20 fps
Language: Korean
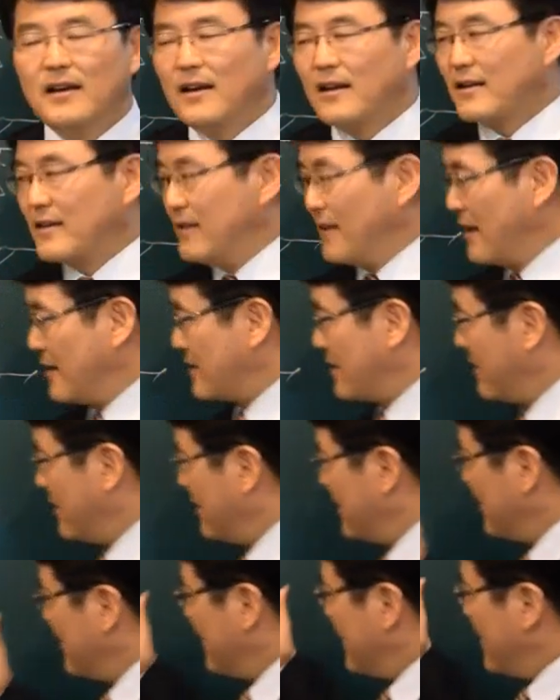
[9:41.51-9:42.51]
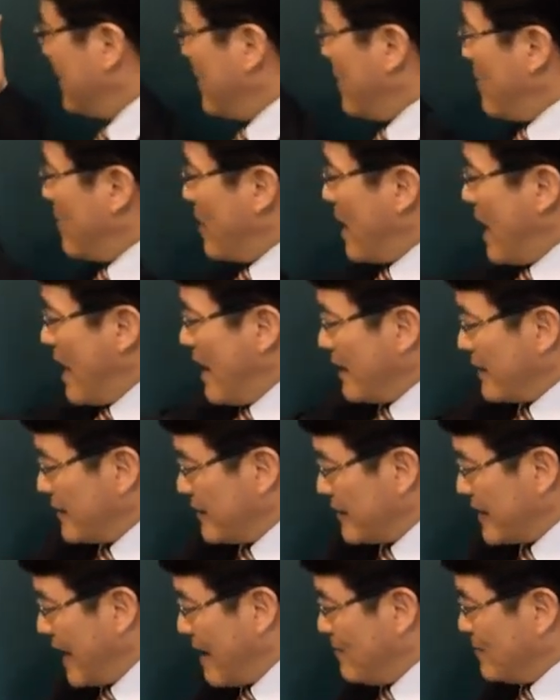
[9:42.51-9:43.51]
그래서
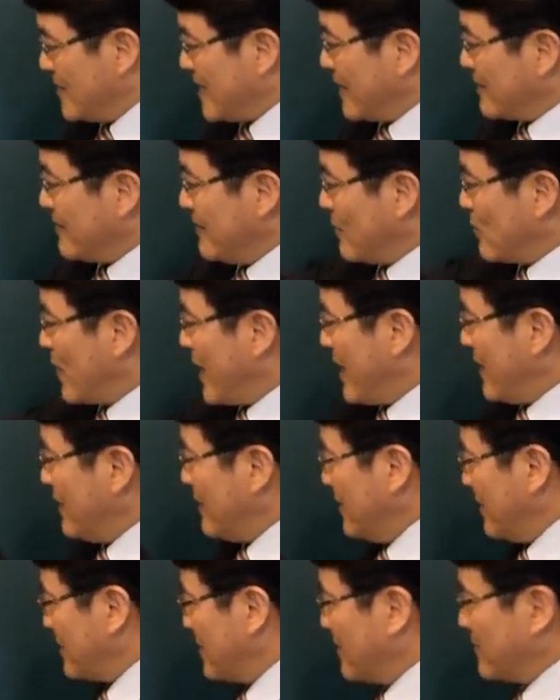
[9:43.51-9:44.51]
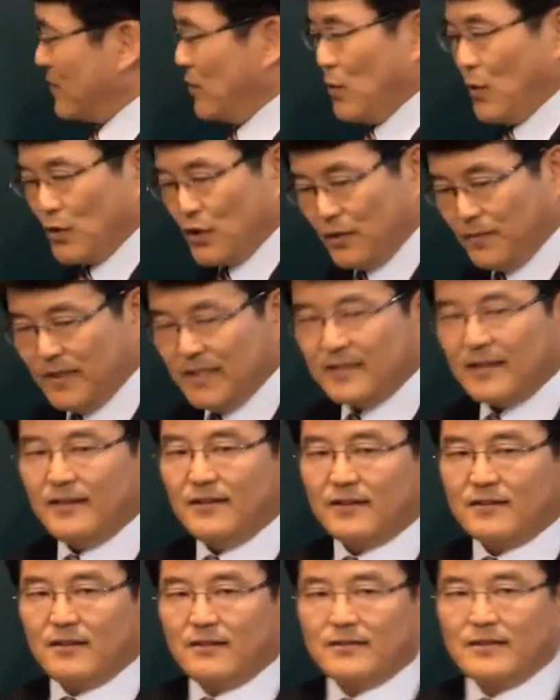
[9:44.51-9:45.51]
남자들과 여성들 요즘은 이제
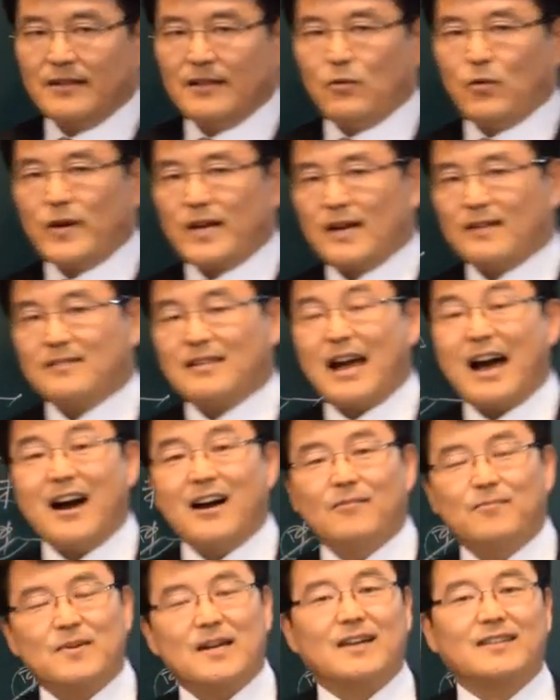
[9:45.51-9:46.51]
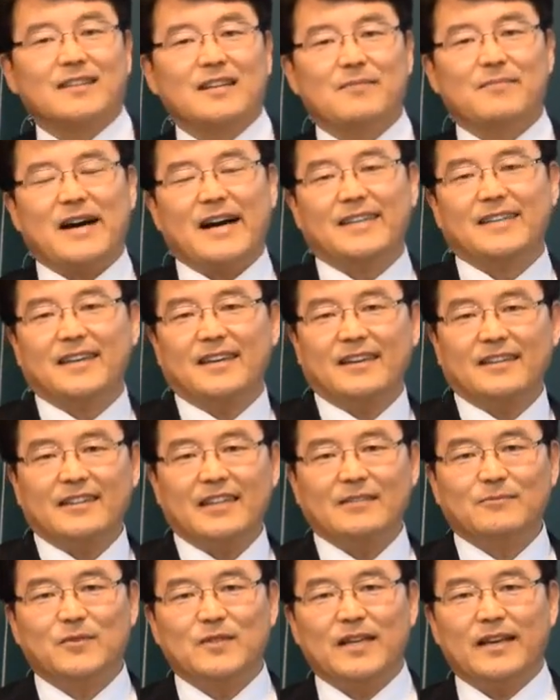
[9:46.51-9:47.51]
여성들이 워낙 사업가들이 많이 있기
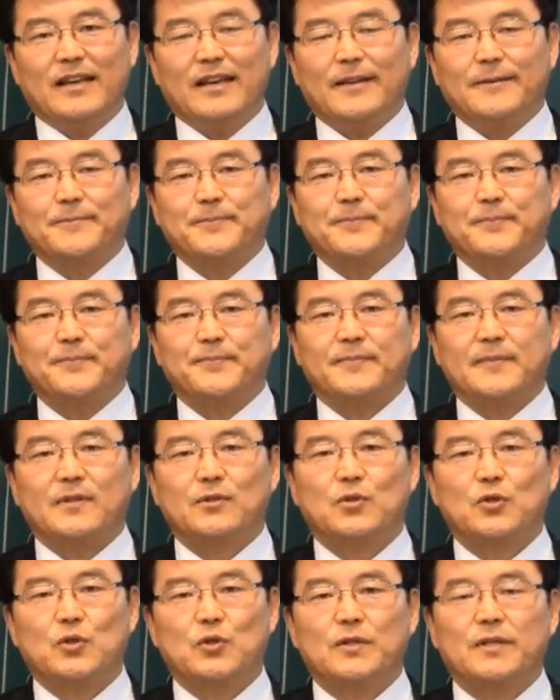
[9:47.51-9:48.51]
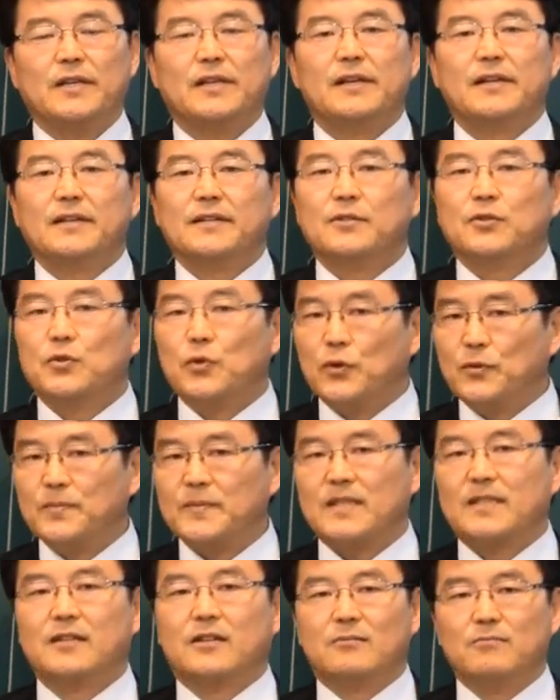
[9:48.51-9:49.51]
때문에 좀
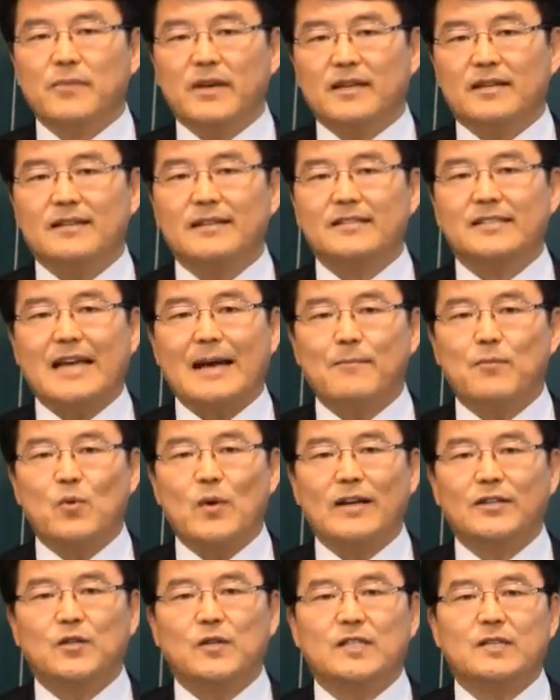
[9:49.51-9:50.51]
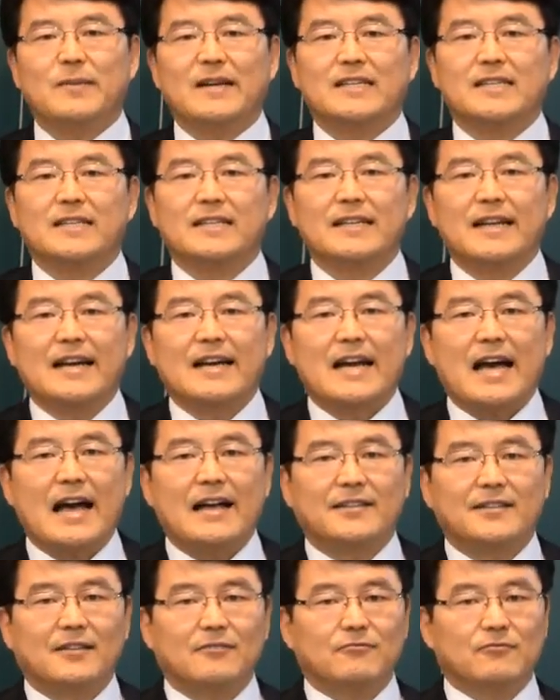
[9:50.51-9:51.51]
그런 면에서는 참고할 수 있지만 그러나
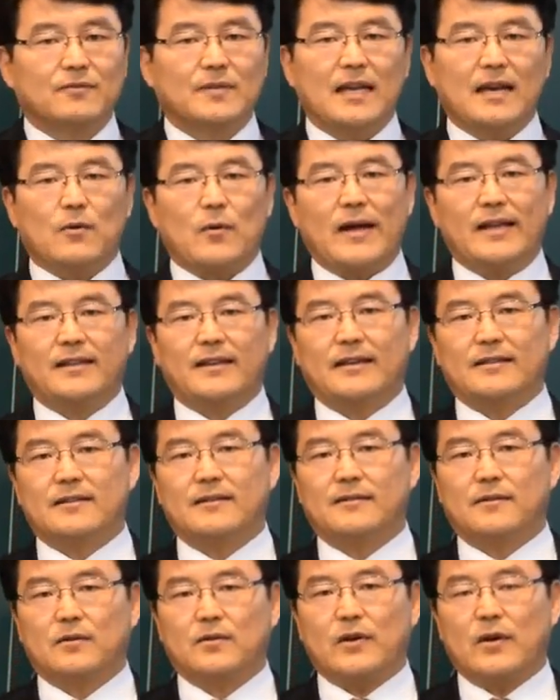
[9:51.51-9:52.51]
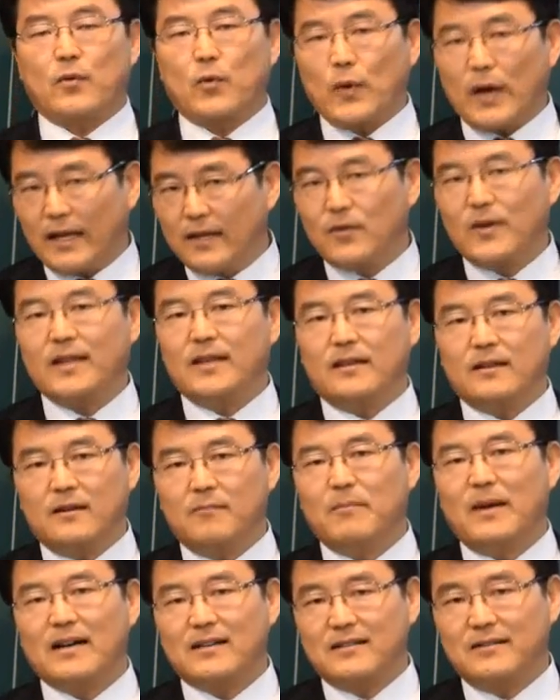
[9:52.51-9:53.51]
가장 우리의 관계에서 관계된
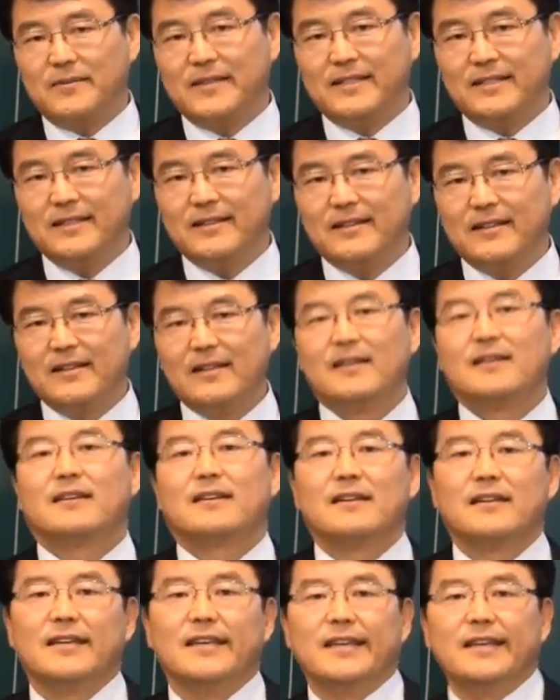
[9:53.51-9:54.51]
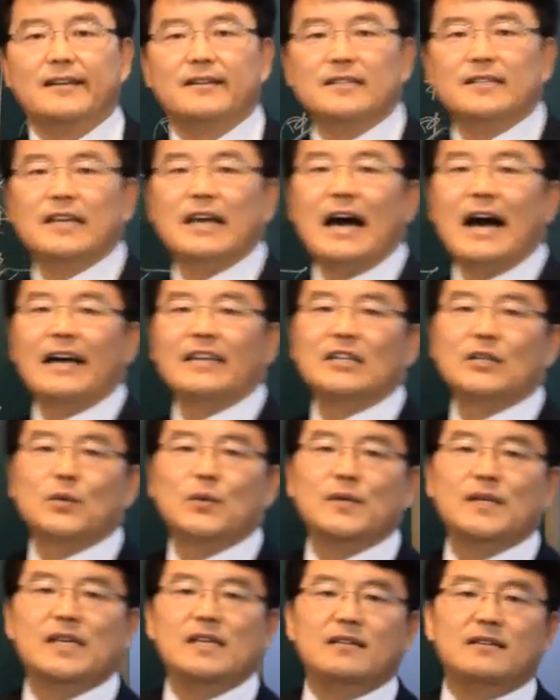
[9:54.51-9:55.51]
것만큼은 이것이
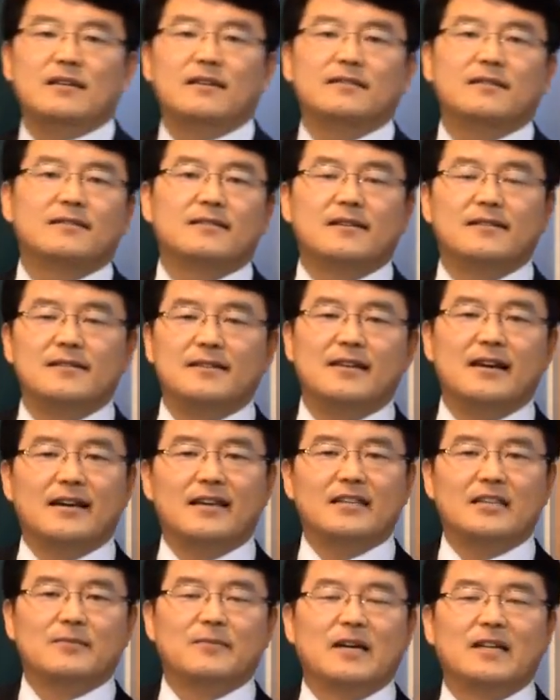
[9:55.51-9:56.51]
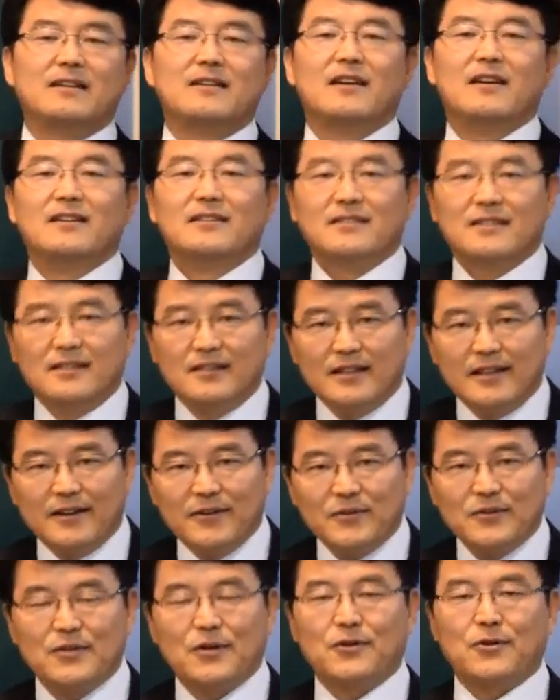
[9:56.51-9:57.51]
아직도 2000년 전 이야기지만
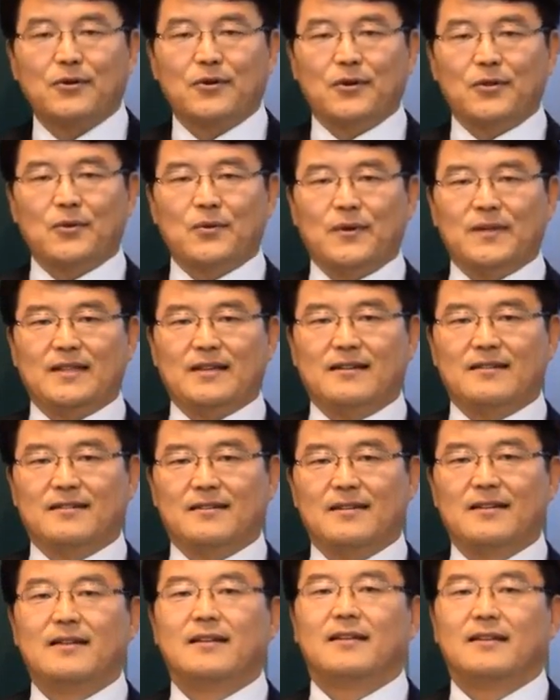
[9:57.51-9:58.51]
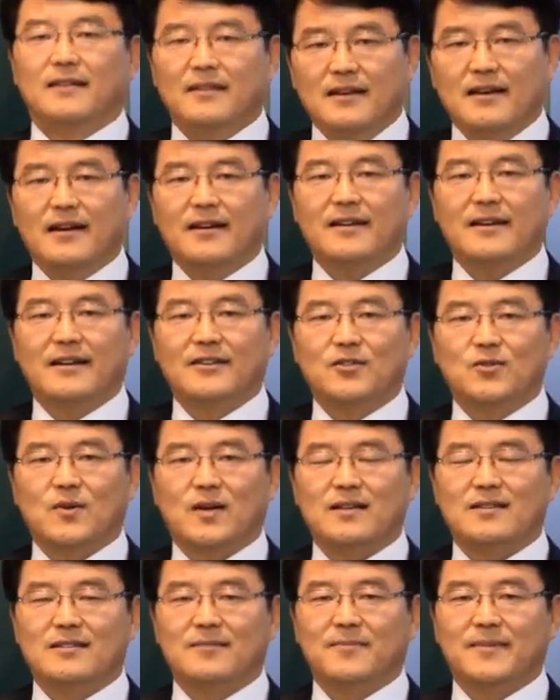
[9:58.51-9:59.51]
그대로 적용이 되고 있다는 걸 이야기할 수가
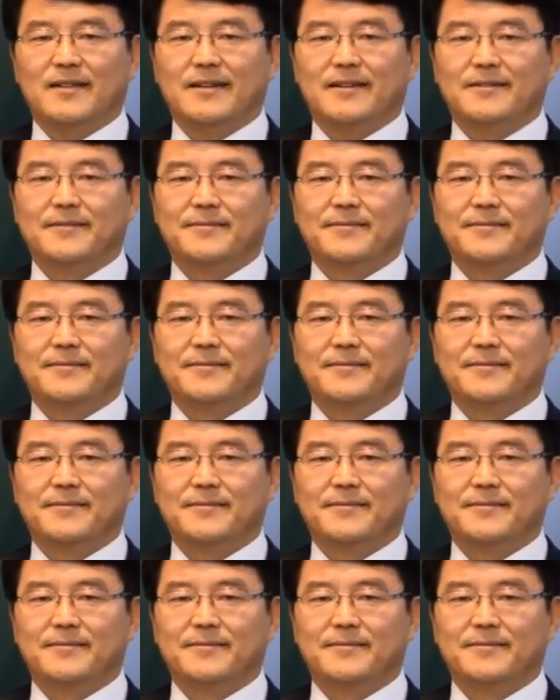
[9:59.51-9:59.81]
있습니다.